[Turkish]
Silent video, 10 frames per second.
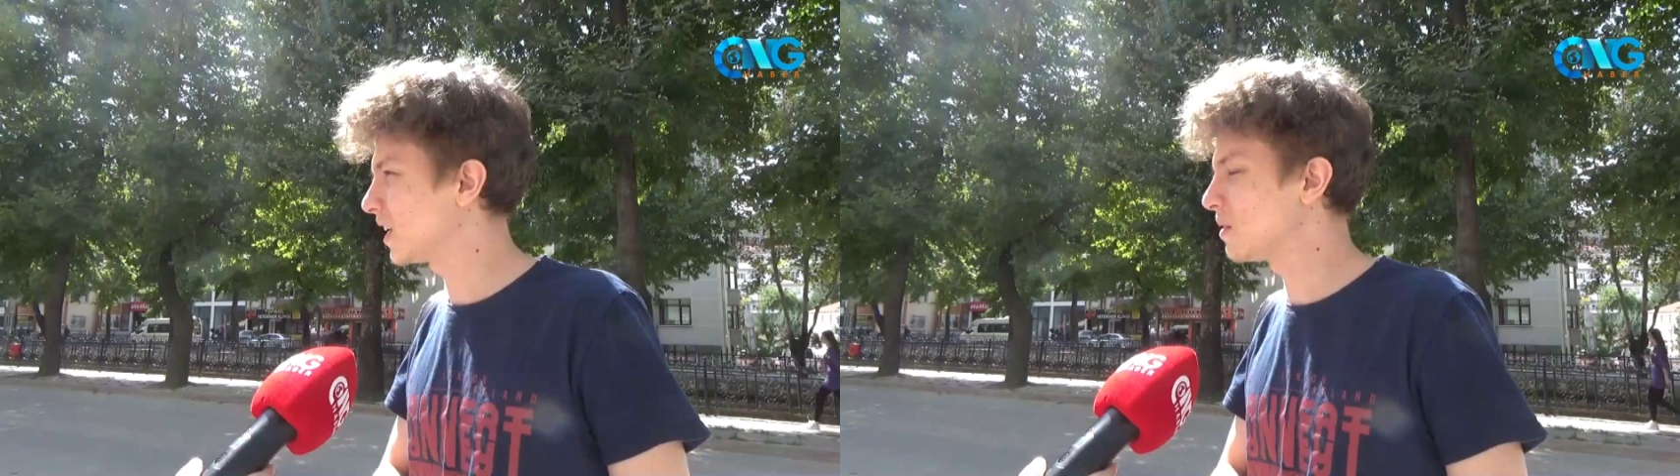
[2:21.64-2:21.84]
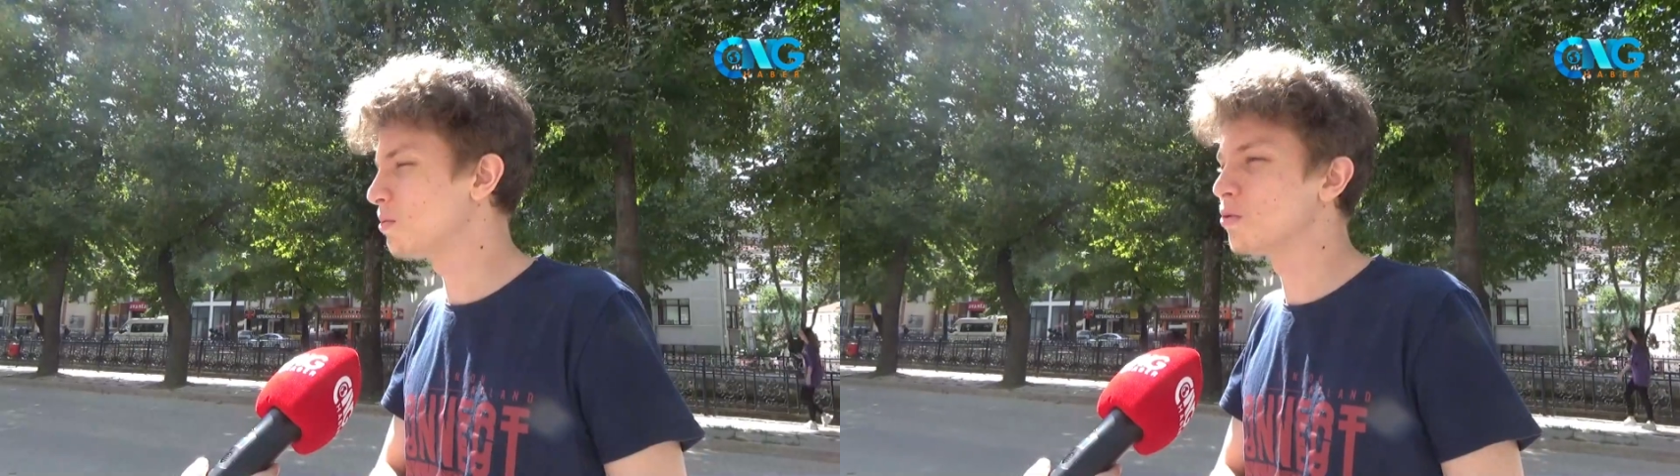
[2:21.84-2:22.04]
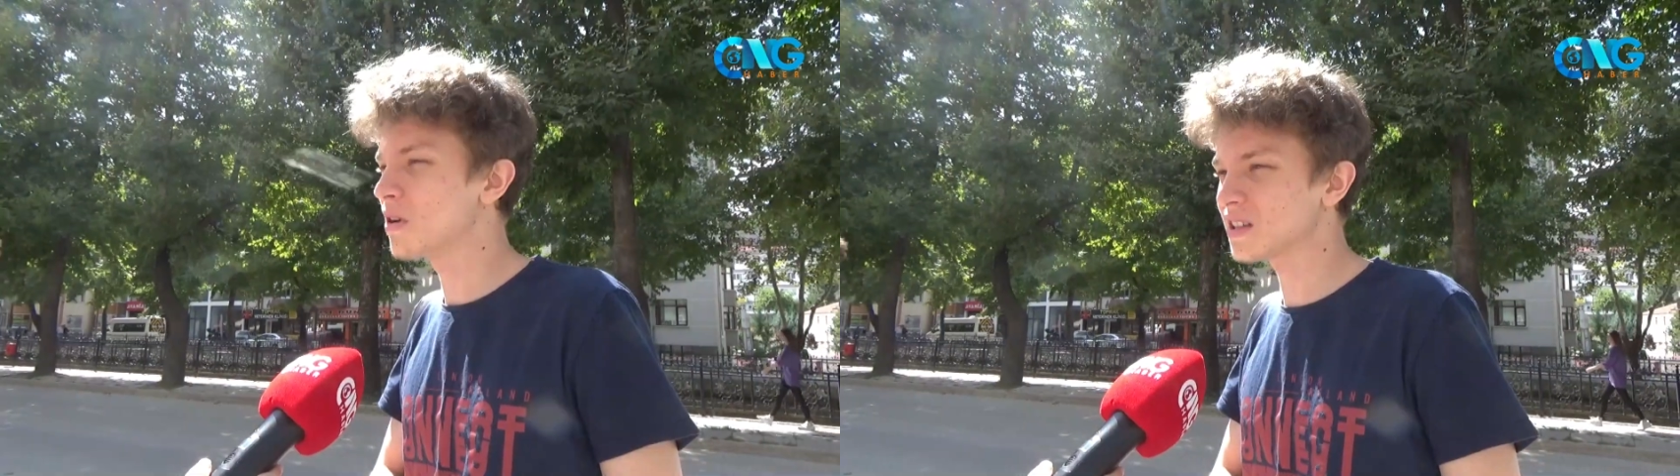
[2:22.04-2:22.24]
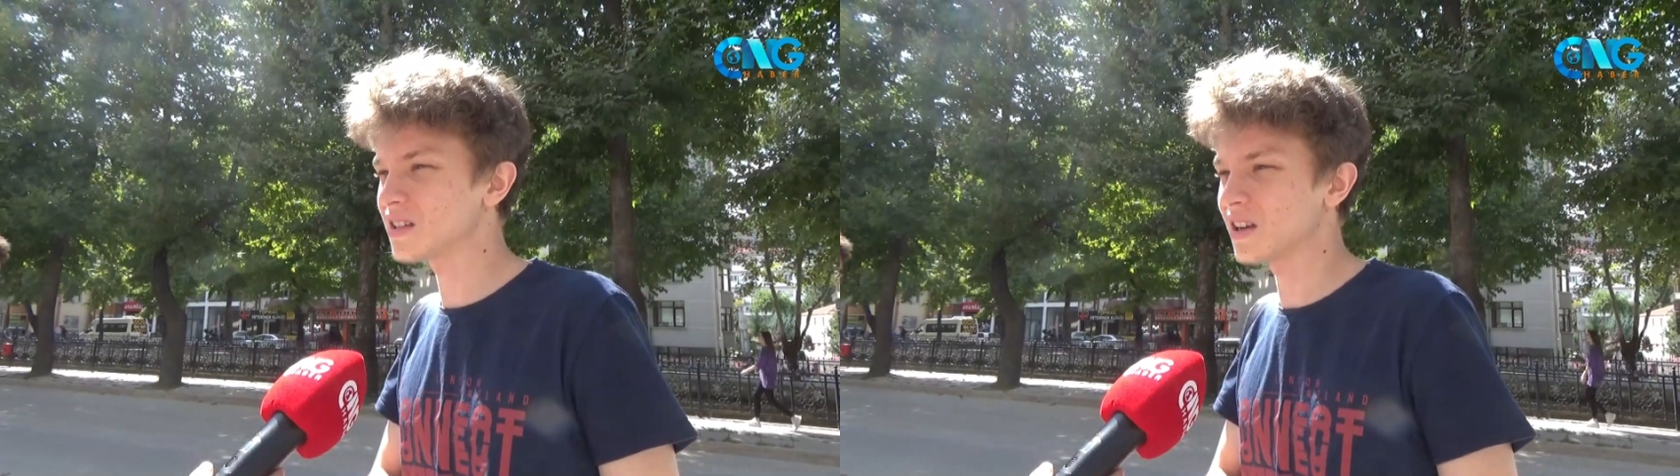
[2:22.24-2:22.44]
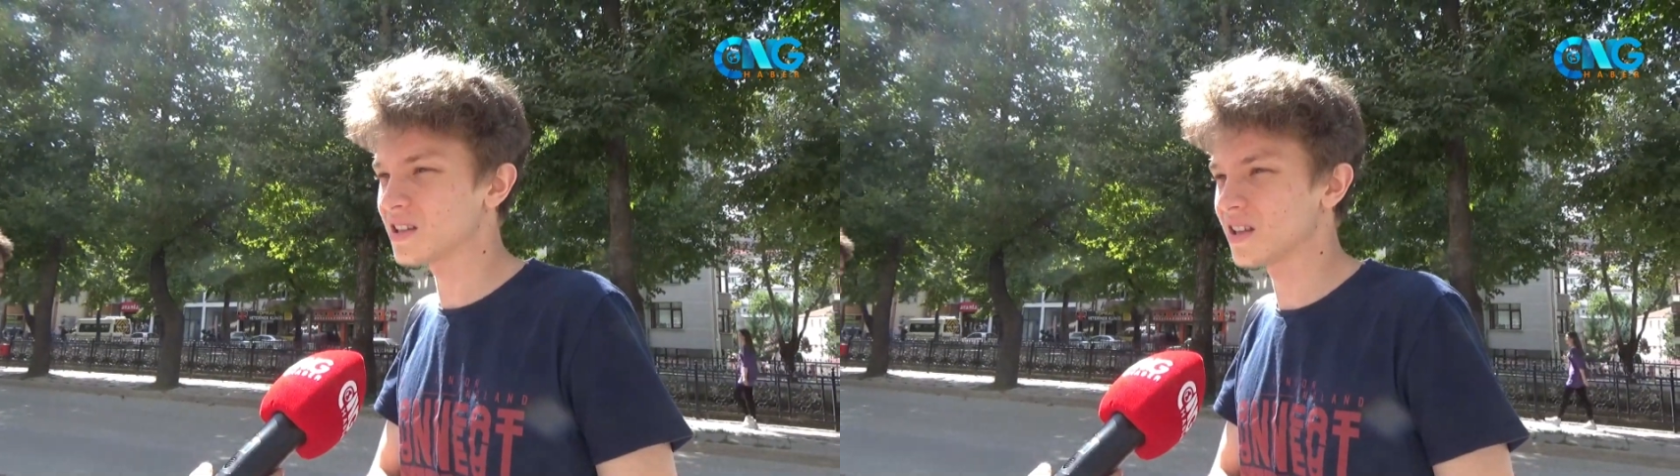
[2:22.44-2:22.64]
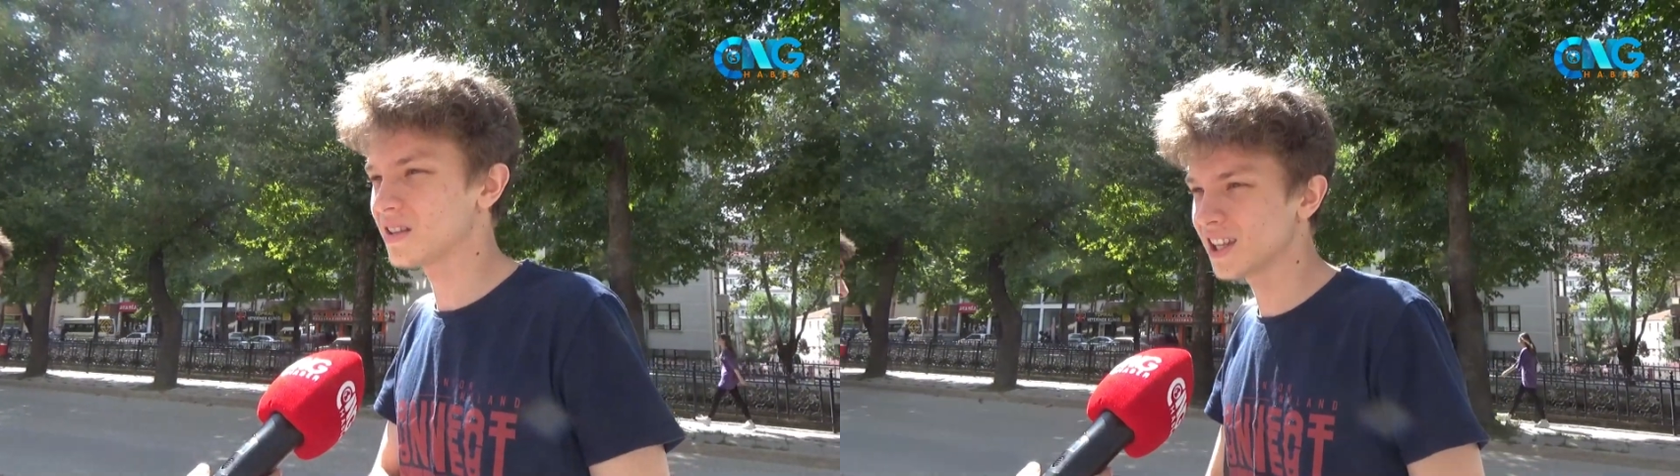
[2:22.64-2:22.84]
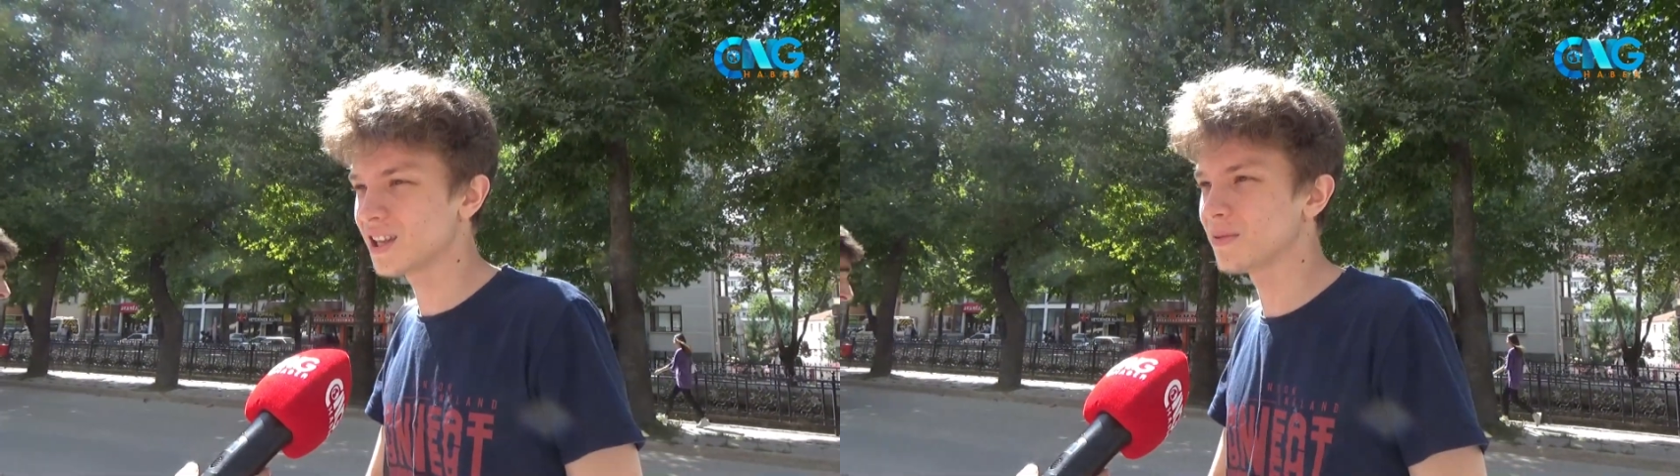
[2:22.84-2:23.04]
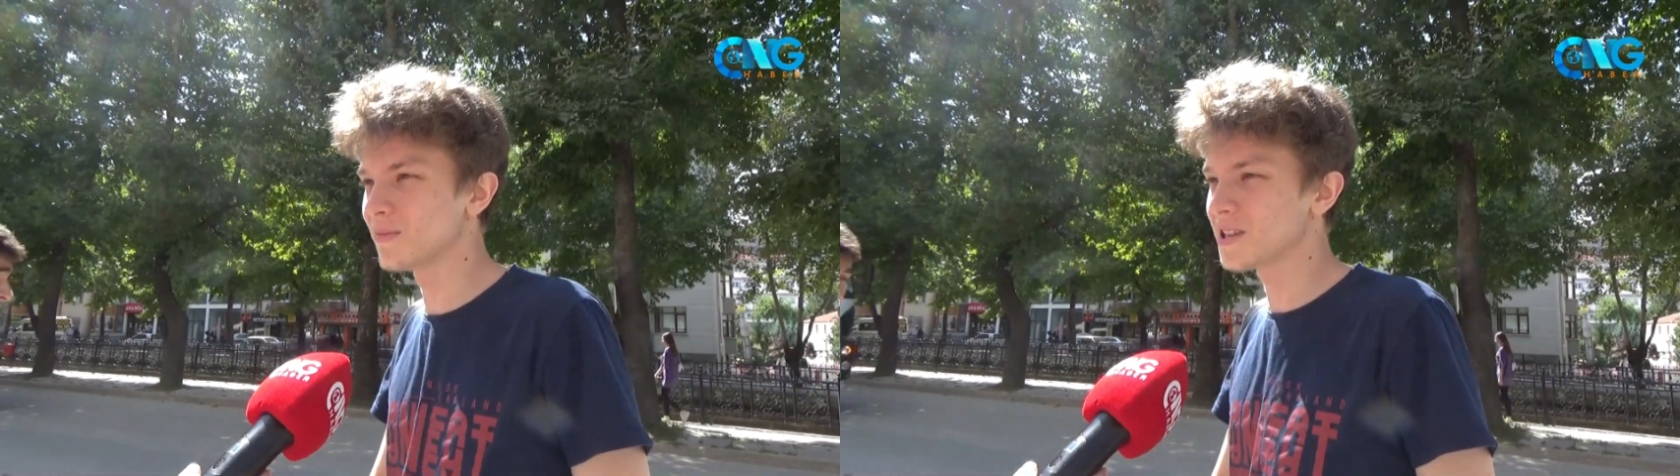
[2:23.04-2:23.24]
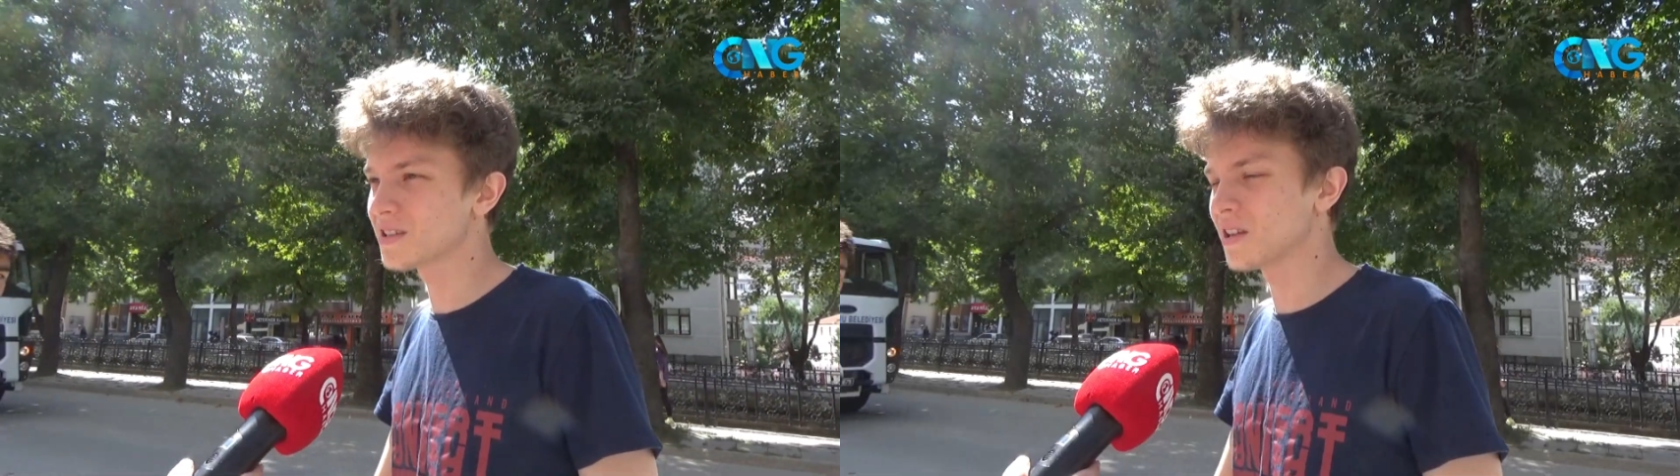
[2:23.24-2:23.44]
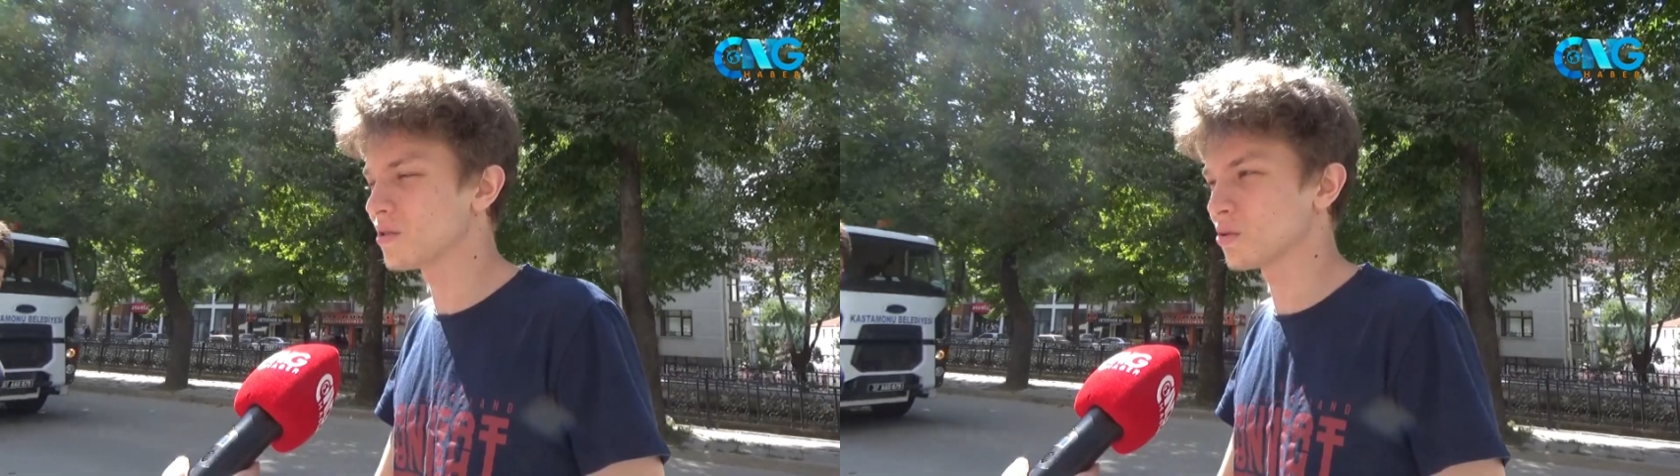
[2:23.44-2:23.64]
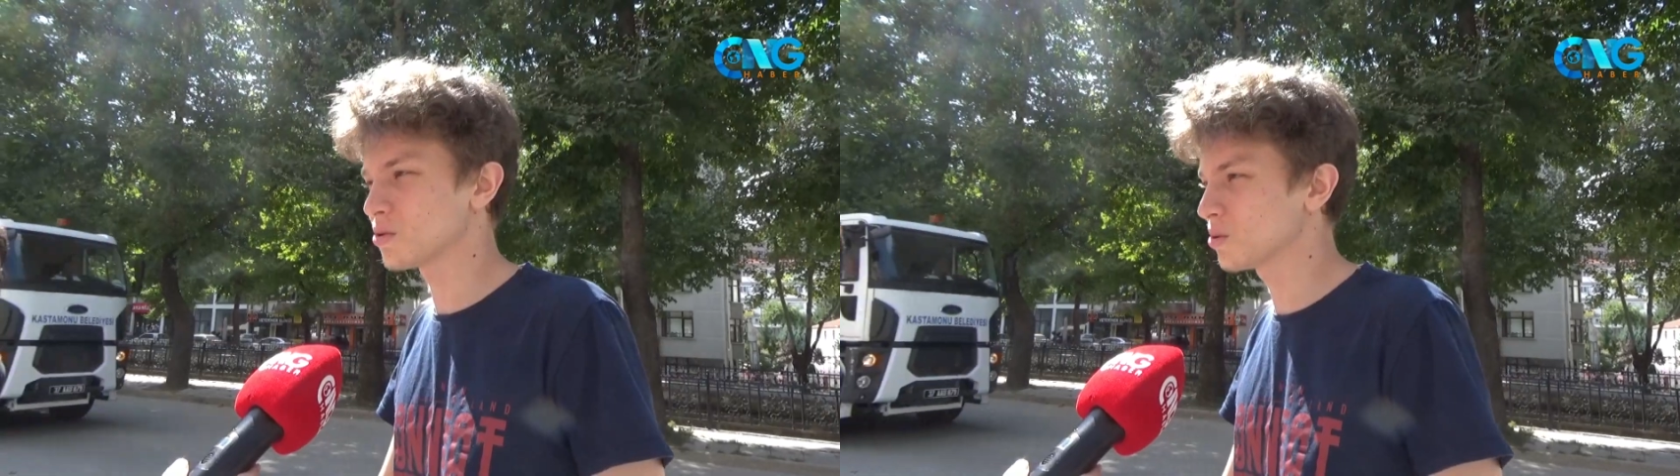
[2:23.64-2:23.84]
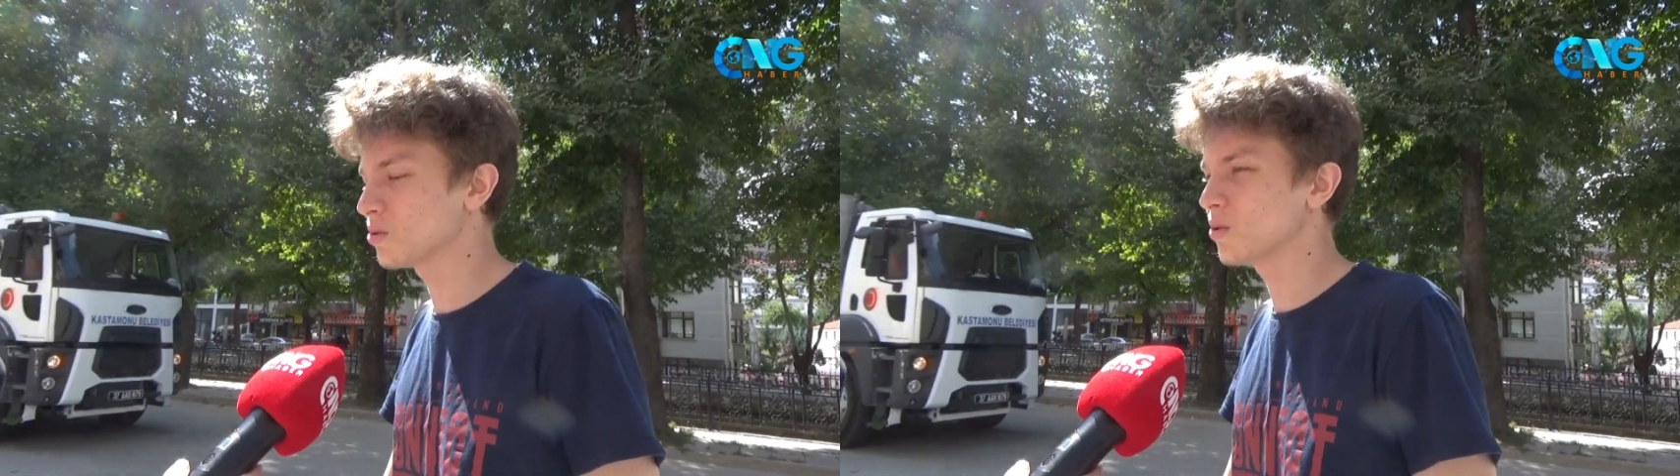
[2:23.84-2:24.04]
iyi bir üniversite kazan, iyi bir mesleğin olsun.